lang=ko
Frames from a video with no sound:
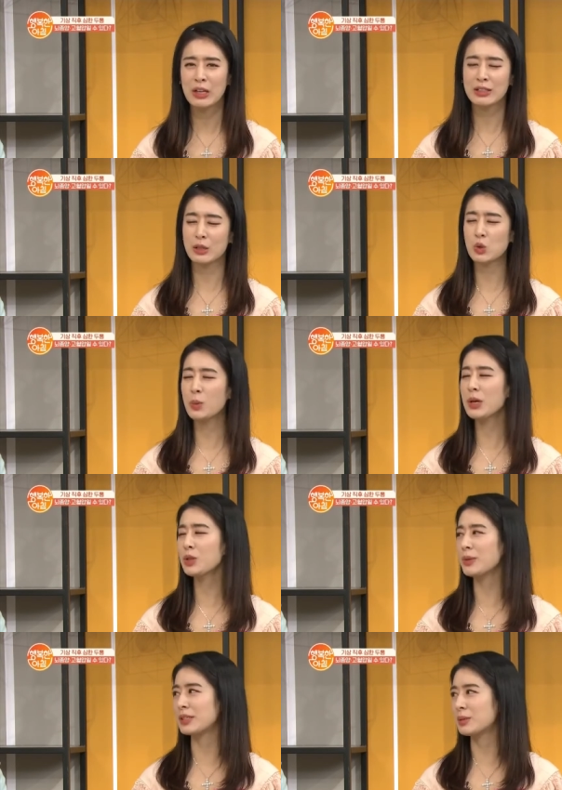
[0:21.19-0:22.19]
제가
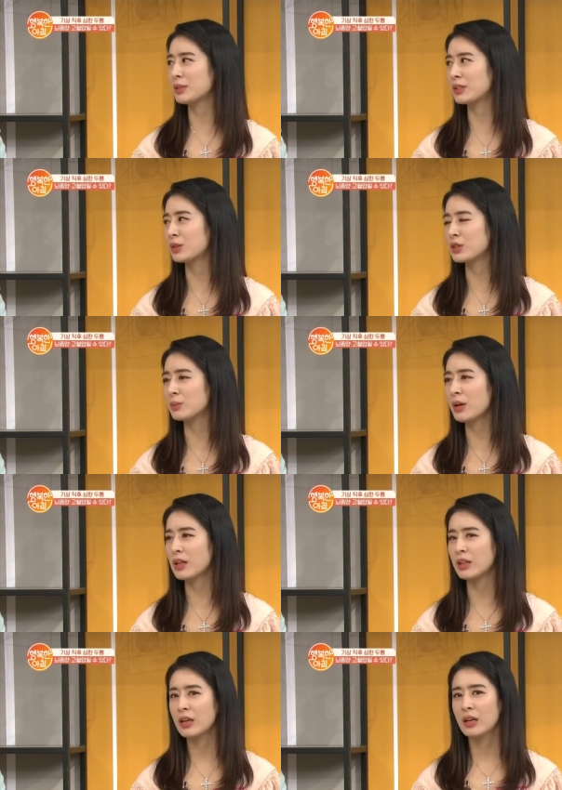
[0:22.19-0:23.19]
초반에도 말씀을
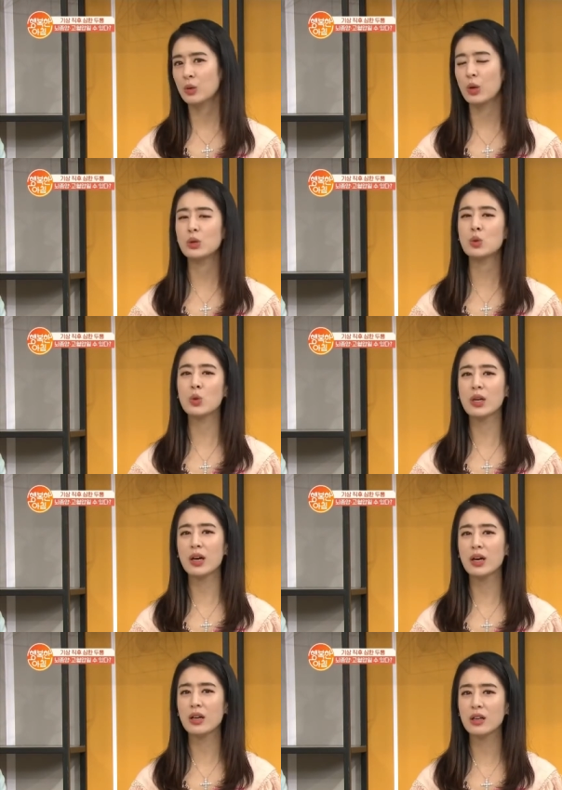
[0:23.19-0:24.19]
드렸지만
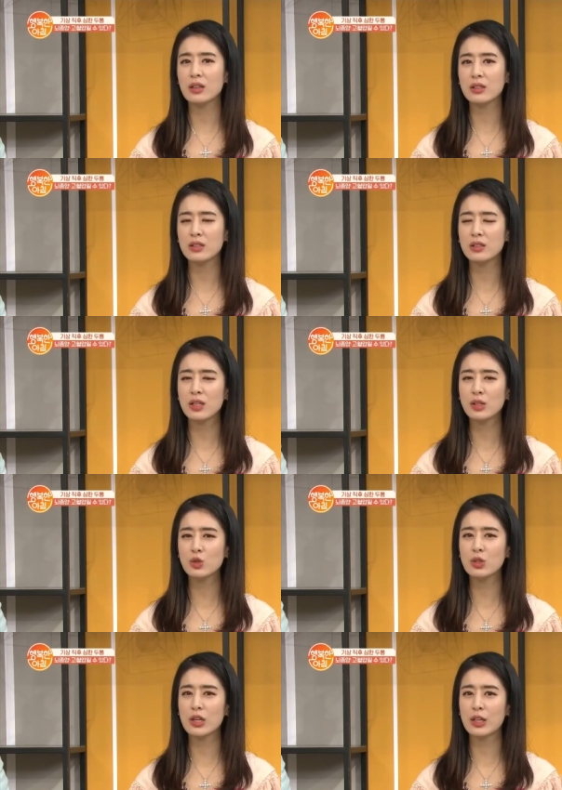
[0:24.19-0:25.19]
뇌종양의 증상
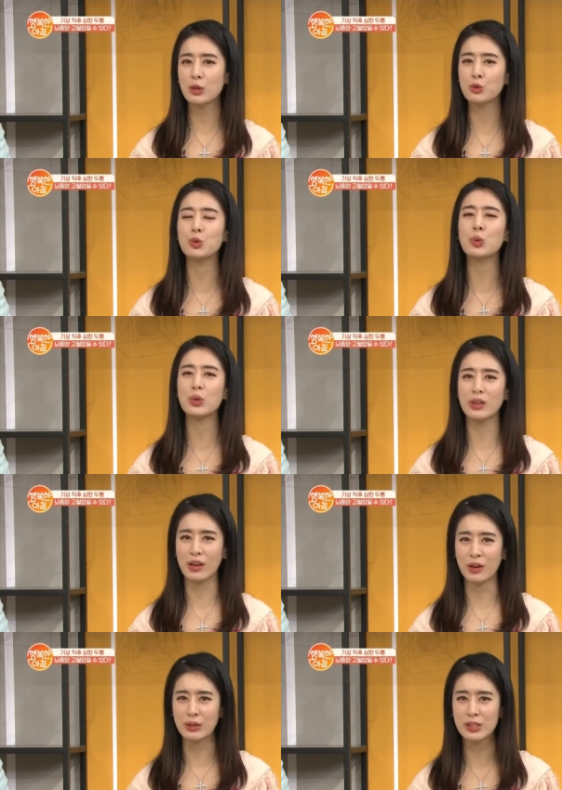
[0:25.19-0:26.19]
중에 하나가 두통이에요.